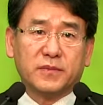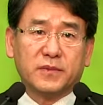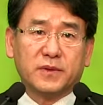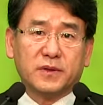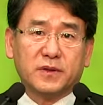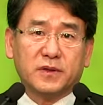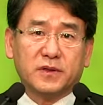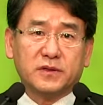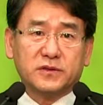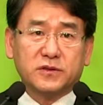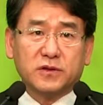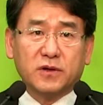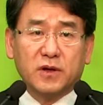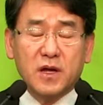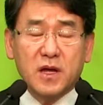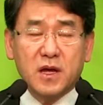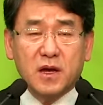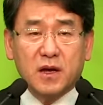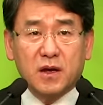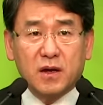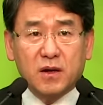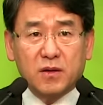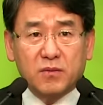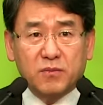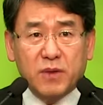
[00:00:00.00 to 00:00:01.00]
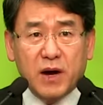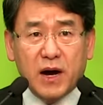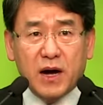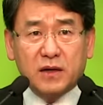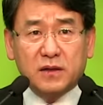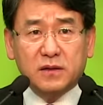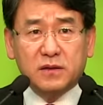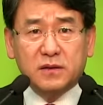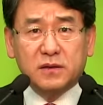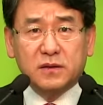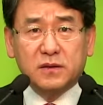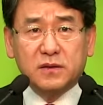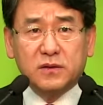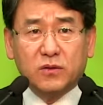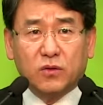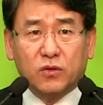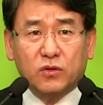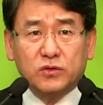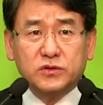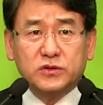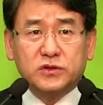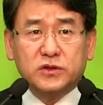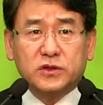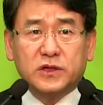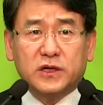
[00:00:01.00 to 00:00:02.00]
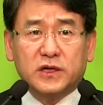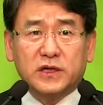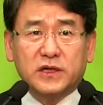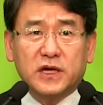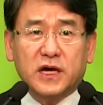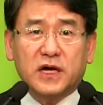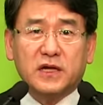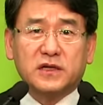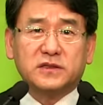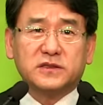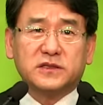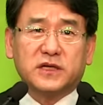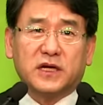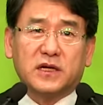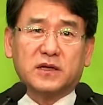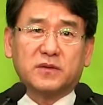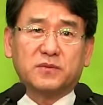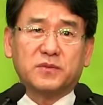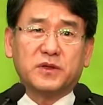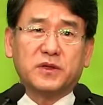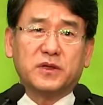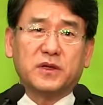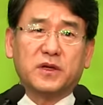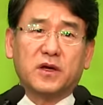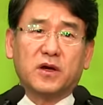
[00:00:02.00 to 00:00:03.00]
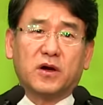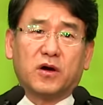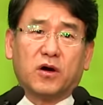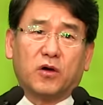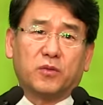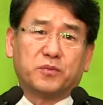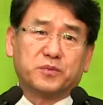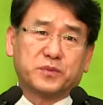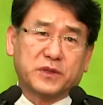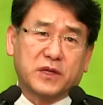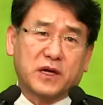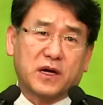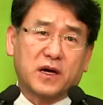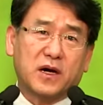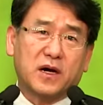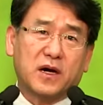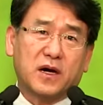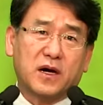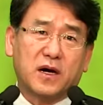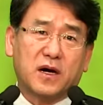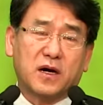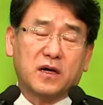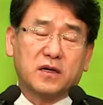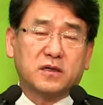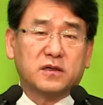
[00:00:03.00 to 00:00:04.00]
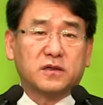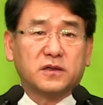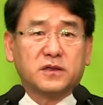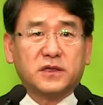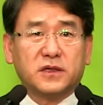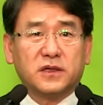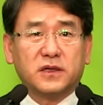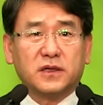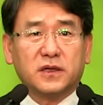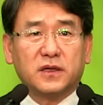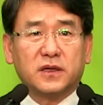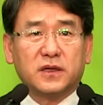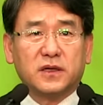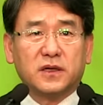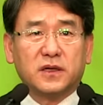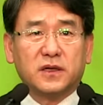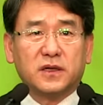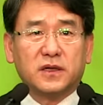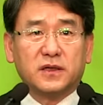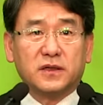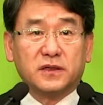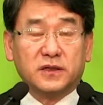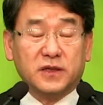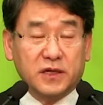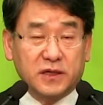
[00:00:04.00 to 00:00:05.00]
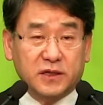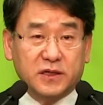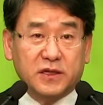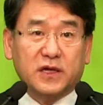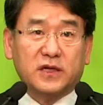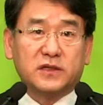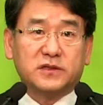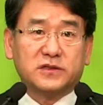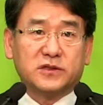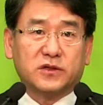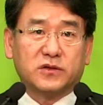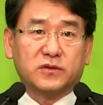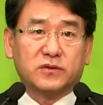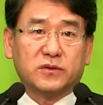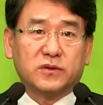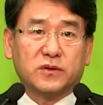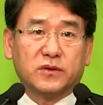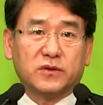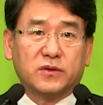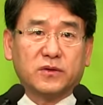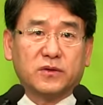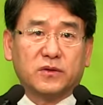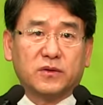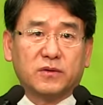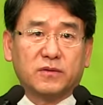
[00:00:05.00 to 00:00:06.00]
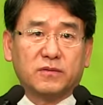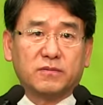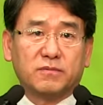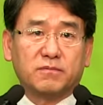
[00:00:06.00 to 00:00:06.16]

그래서 말을 온전하게 하는 사람이 없다. 그렇게 얘기할 정도로